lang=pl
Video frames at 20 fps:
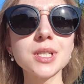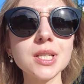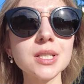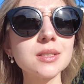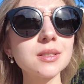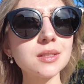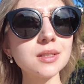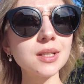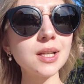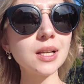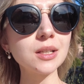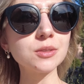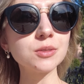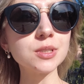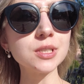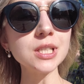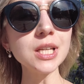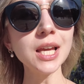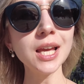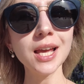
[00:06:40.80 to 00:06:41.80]
że jest tyle
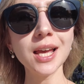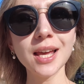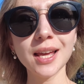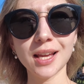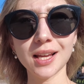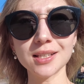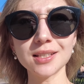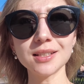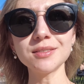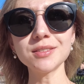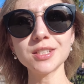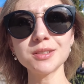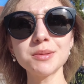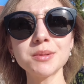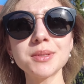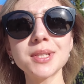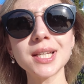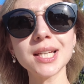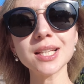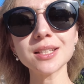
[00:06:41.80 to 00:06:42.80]
ludzi. Ja zawsze
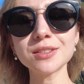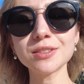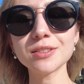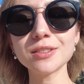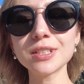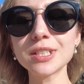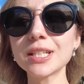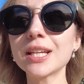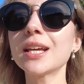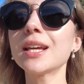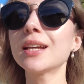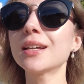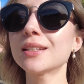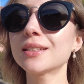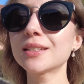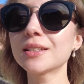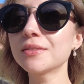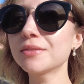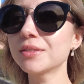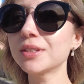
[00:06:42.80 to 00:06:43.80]
mam takie coś, że
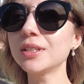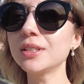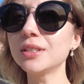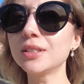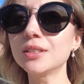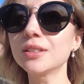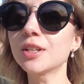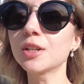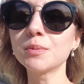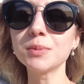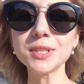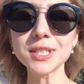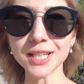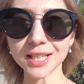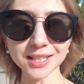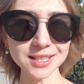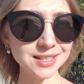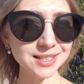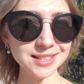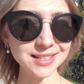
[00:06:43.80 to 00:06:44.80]
chcę wyjść, robić
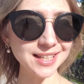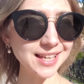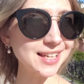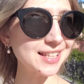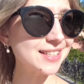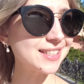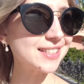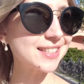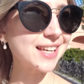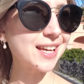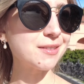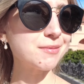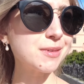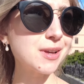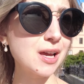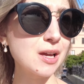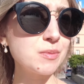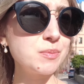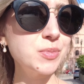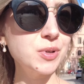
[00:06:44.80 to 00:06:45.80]
jakieś zdjęcia,
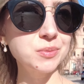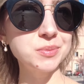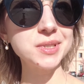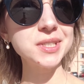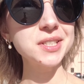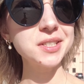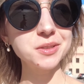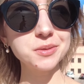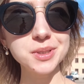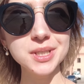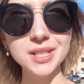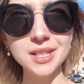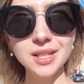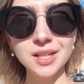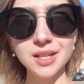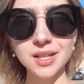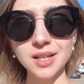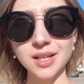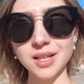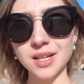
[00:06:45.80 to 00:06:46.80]
miałam pomysły,
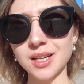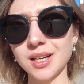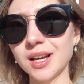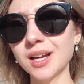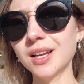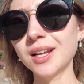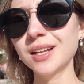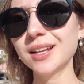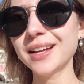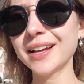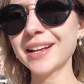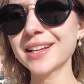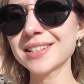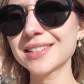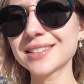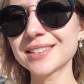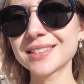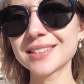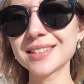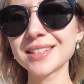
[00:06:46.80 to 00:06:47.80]
ale jak
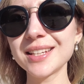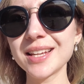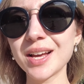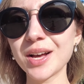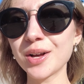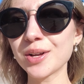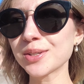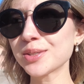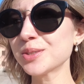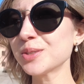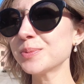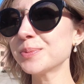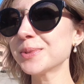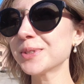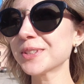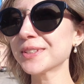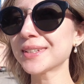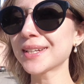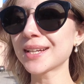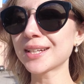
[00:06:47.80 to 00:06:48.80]
jest tyle osób,
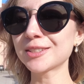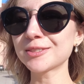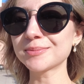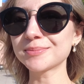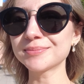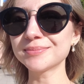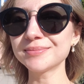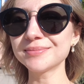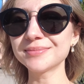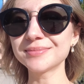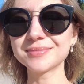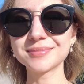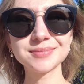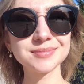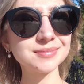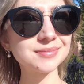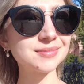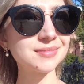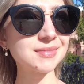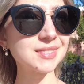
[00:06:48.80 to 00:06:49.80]
to tak... Mm,
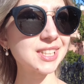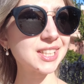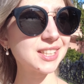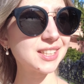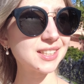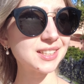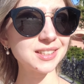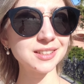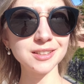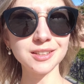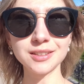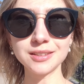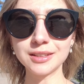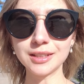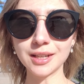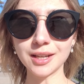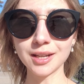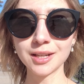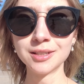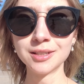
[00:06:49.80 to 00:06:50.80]
no nie.